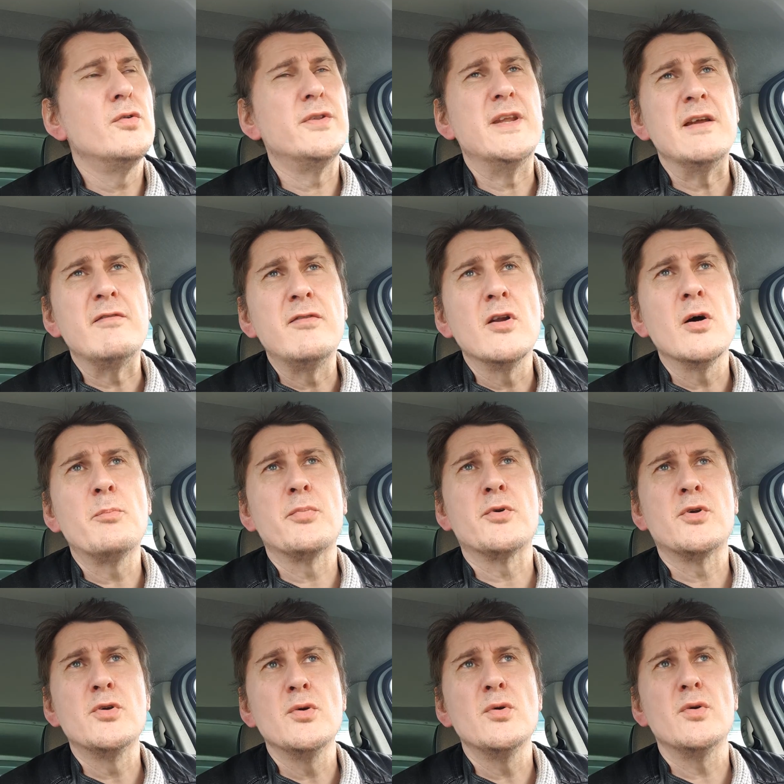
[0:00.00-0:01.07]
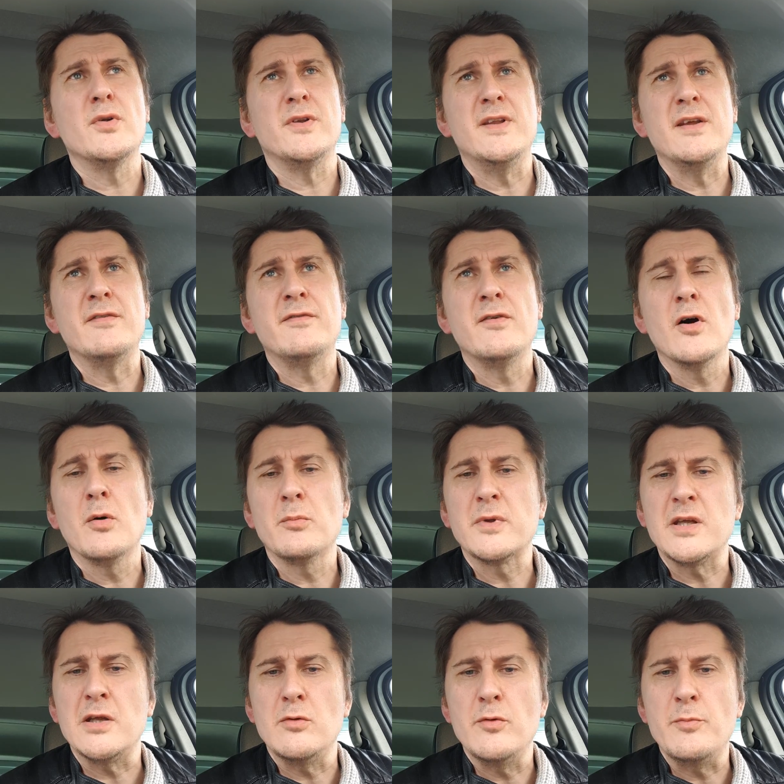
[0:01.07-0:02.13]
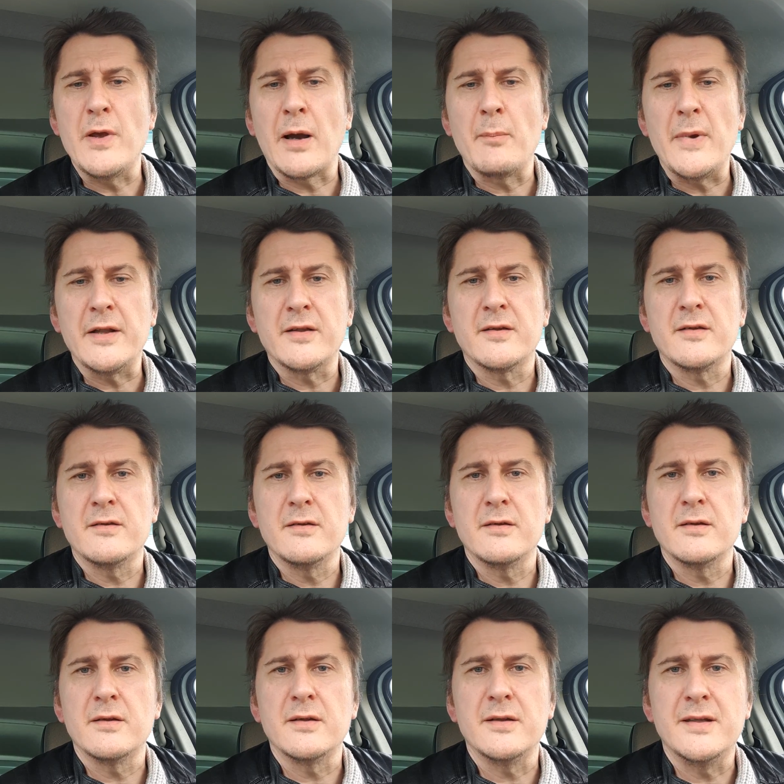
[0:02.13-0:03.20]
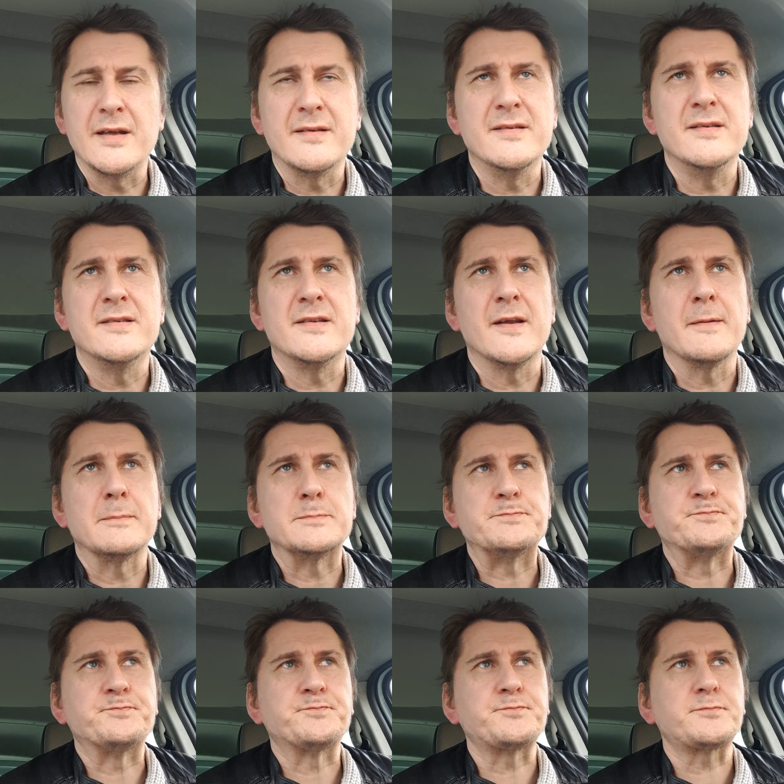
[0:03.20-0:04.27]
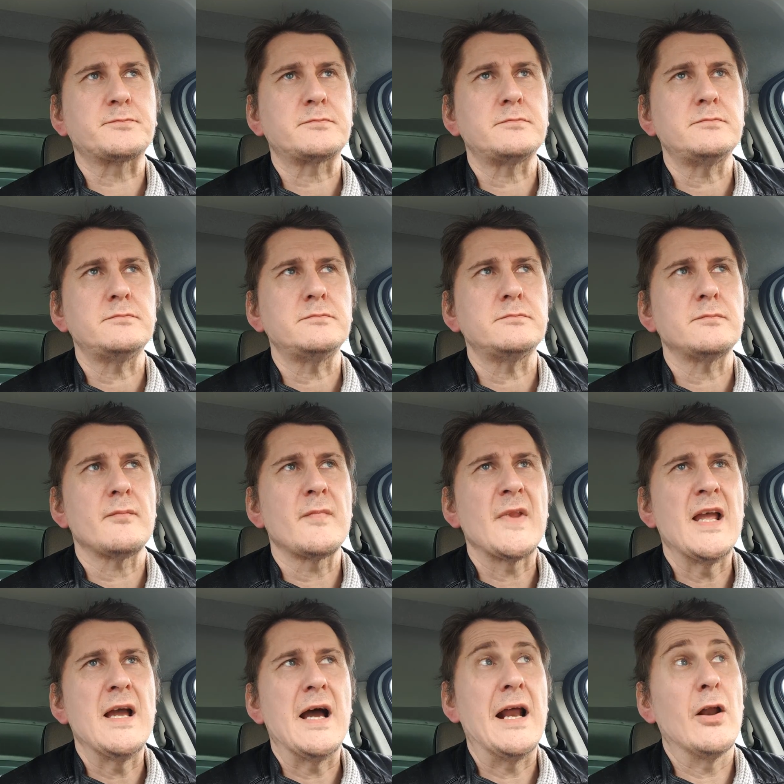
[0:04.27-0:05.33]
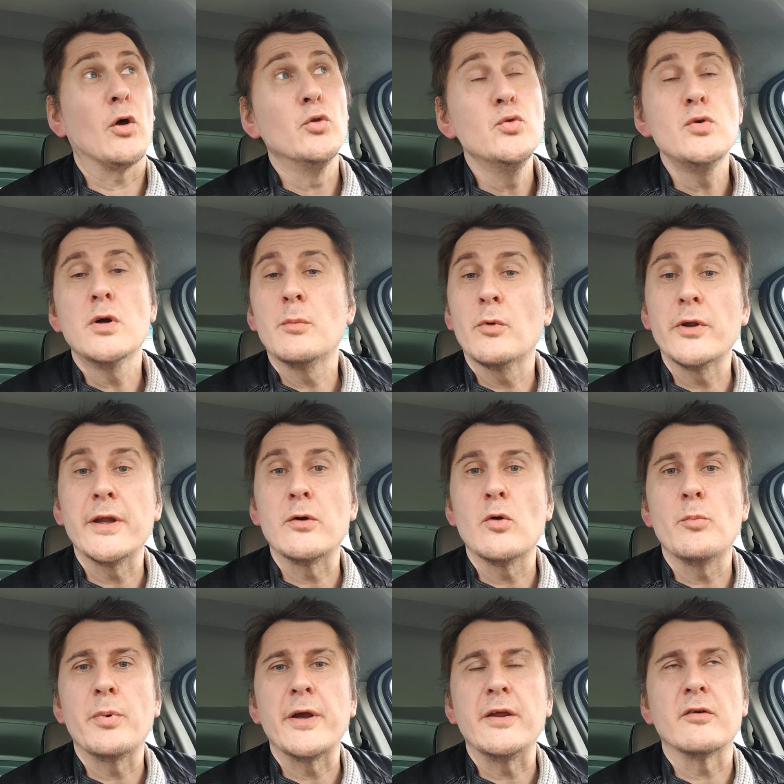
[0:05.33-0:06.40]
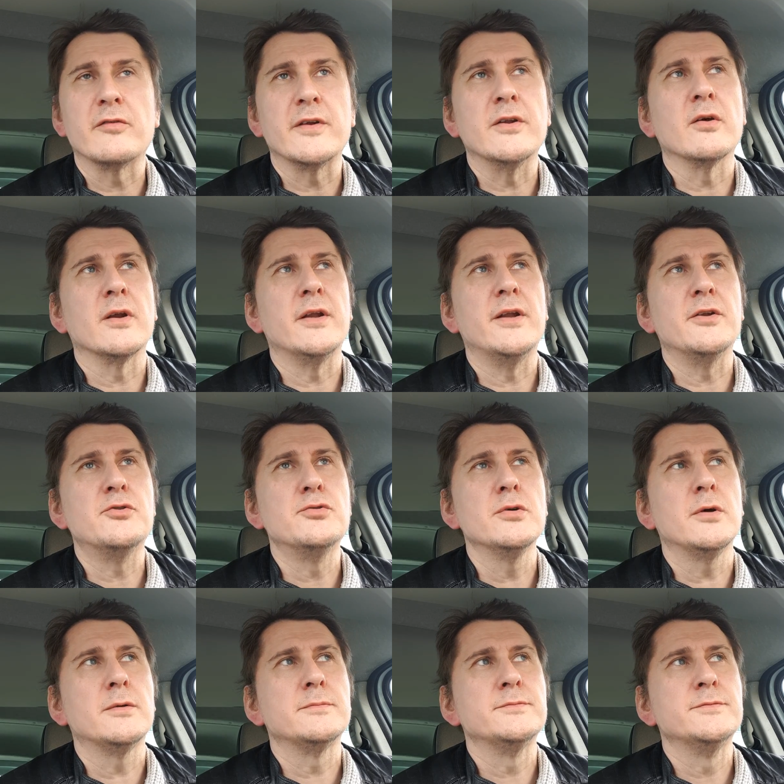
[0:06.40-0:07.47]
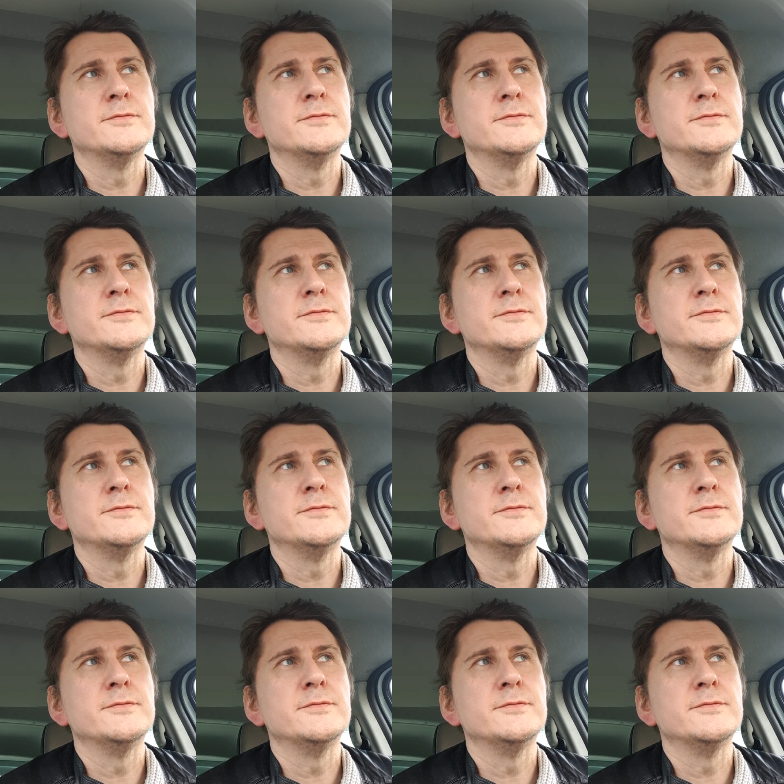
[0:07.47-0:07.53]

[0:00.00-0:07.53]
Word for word: développe que des formes qui lui permettent d'exister. Alors nous, comme on est compris en fait dans la nature,